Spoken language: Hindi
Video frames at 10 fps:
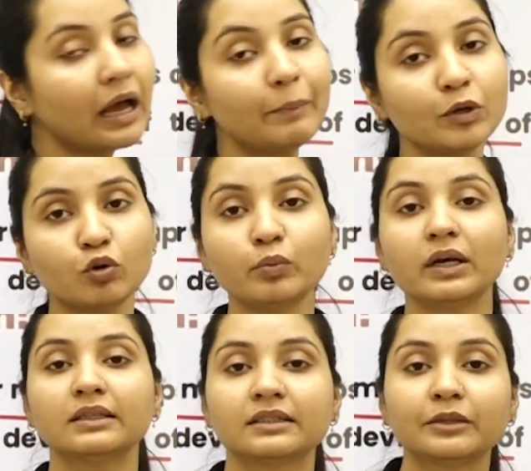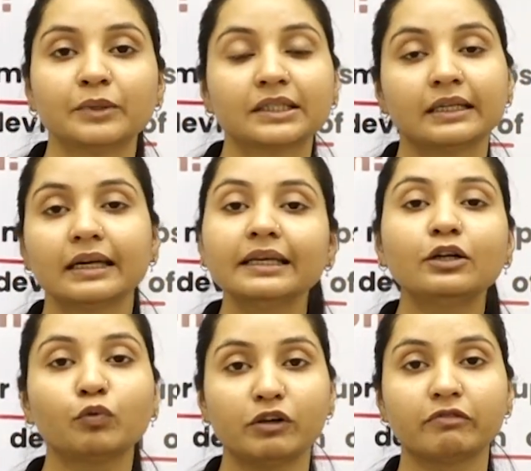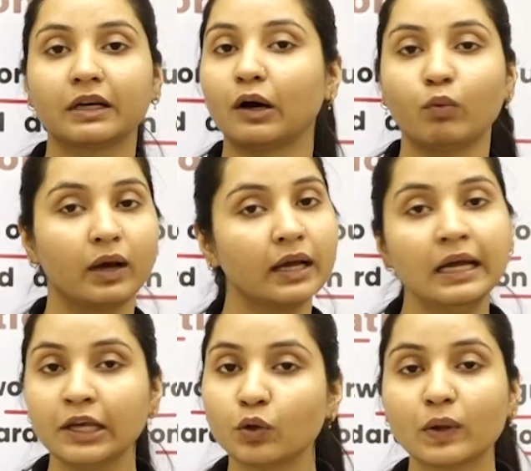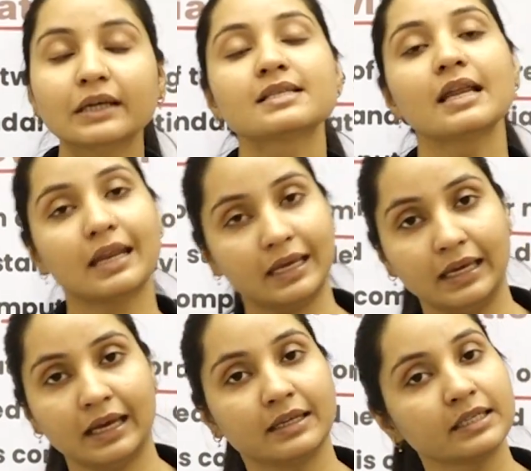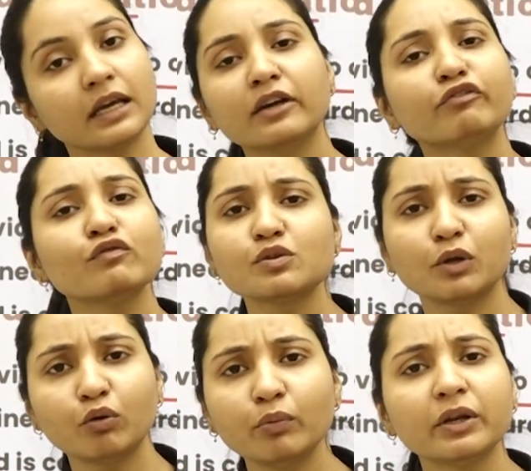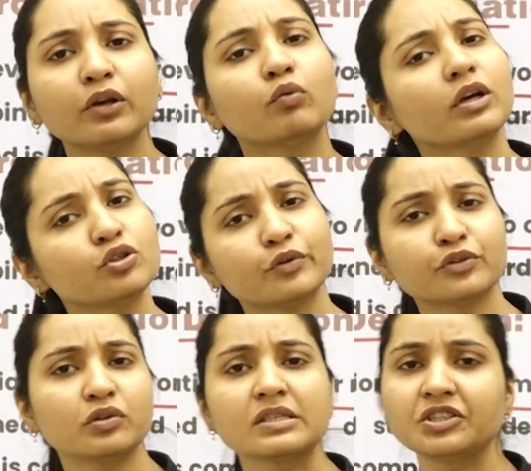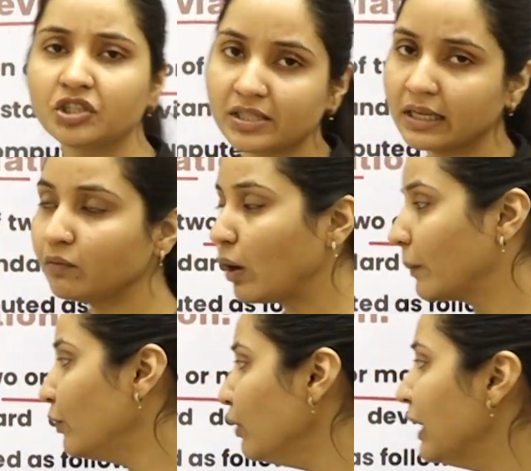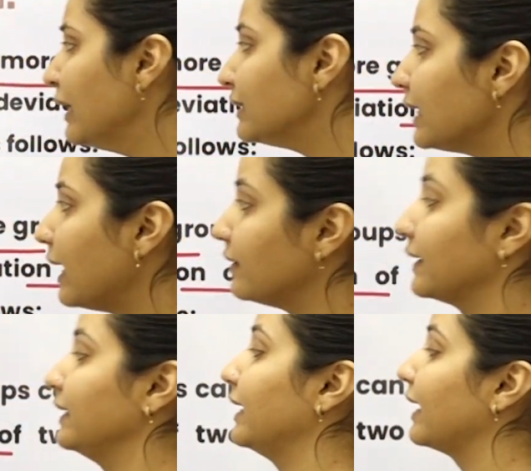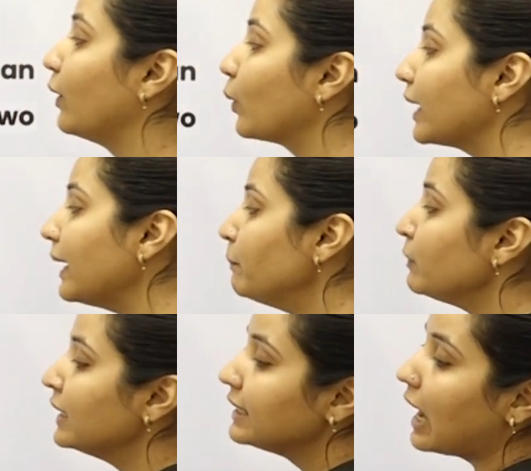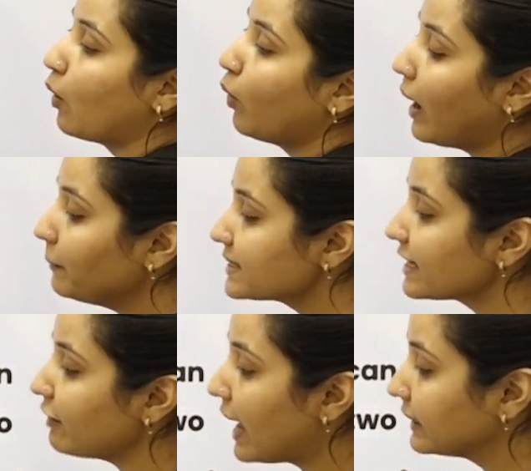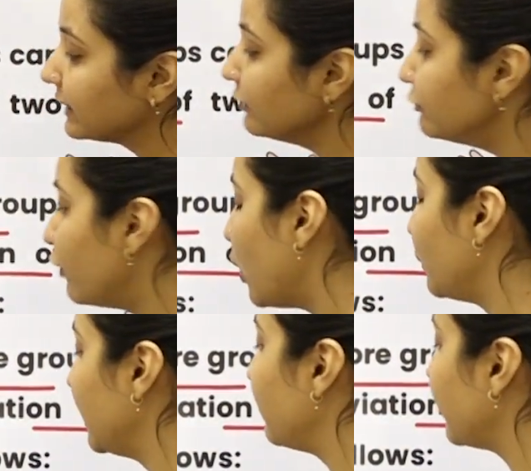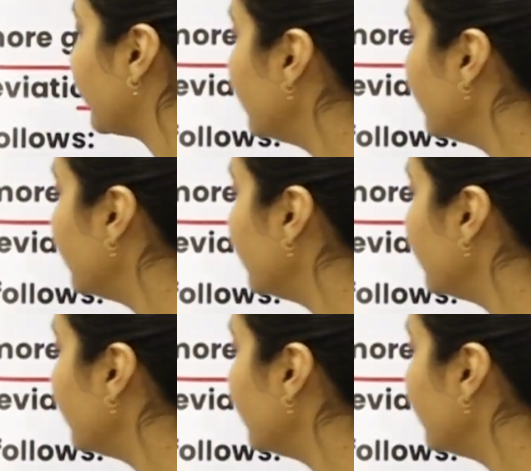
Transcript: ये आप बिल्कुल भी कंसिडर मत करना कि ट्वेल्व लिखा हुआ है क्योंकि ऐसा नहीं है ठीक है कंफ्यूज बिल्कुल भी नहीं होना छोटी छोटी सी चीजें हैं वो आपको ध्यान रखनी है ओके नाउ अब इसके आते हैं फॉर्मूले पे